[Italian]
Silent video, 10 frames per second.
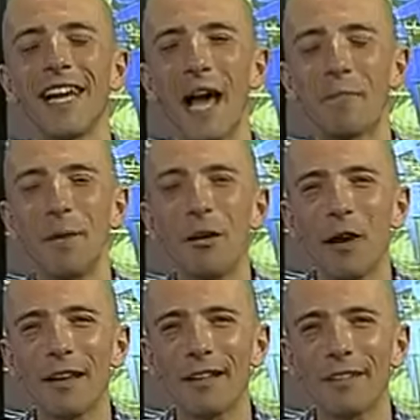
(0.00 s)
La
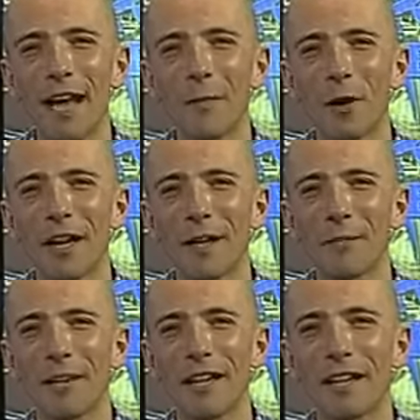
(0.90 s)
pillola di tiebreak
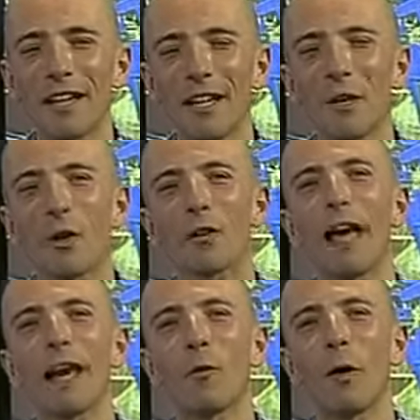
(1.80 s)
per
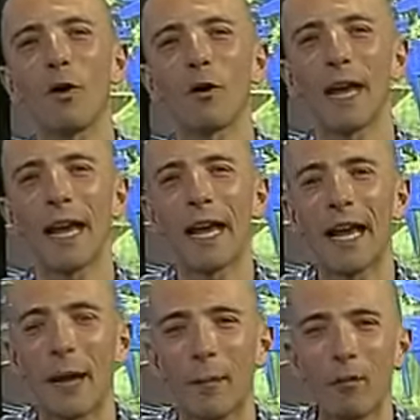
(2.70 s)
ricordare quello che è
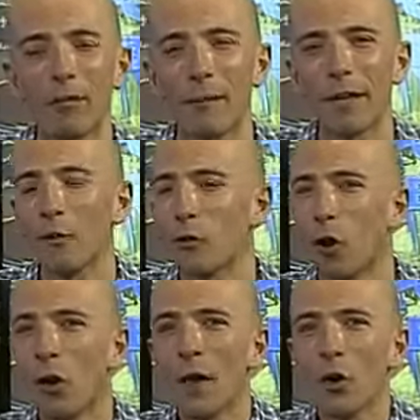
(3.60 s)

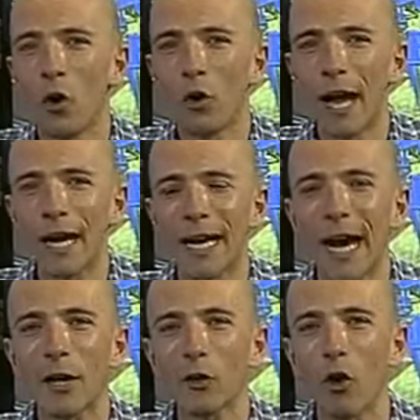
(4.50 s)
l'appuntamento con la
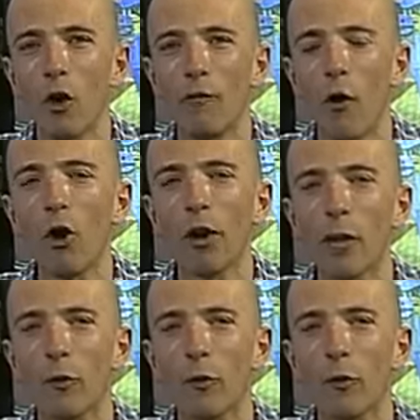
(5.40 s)
Cardo Volley,